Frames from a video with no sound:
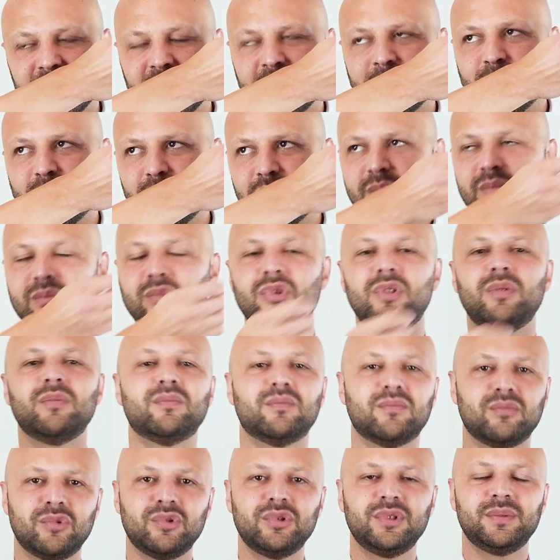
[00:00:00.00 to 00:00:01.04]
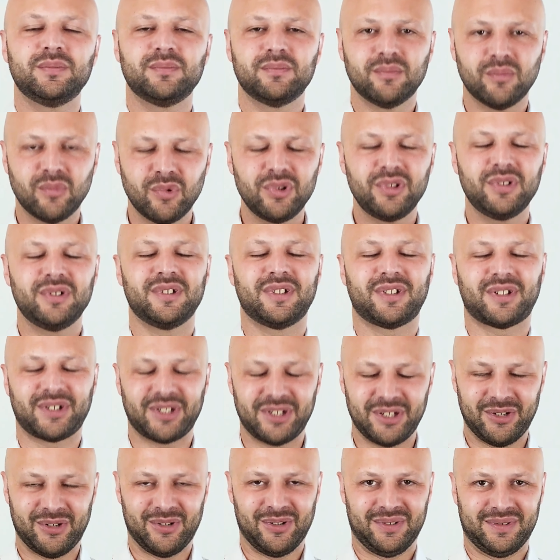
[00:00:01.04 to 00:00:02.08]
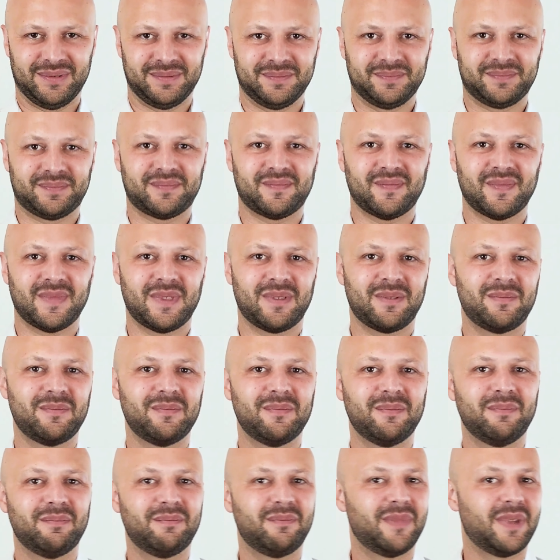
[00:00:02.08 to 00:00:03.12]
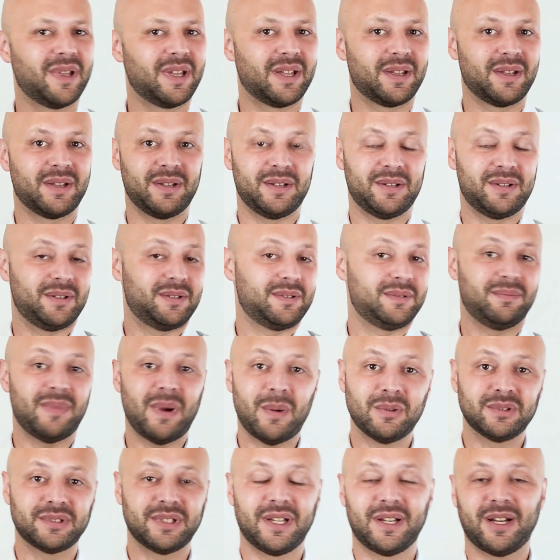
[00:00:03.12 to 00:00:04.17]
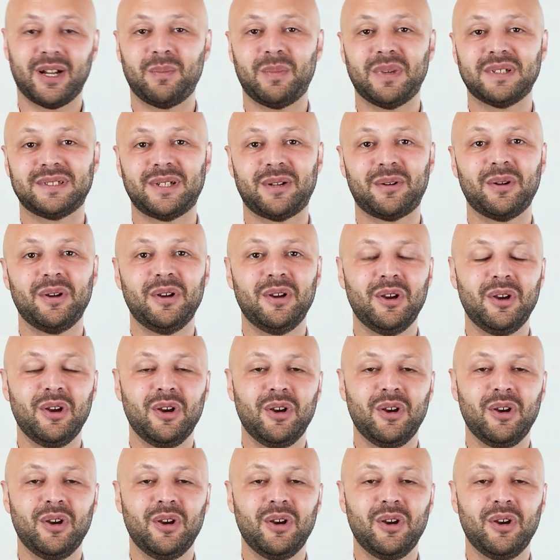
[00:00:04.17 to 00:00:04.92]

es muy, muy, muy, muy rico. Eh, vamos a dejar pasar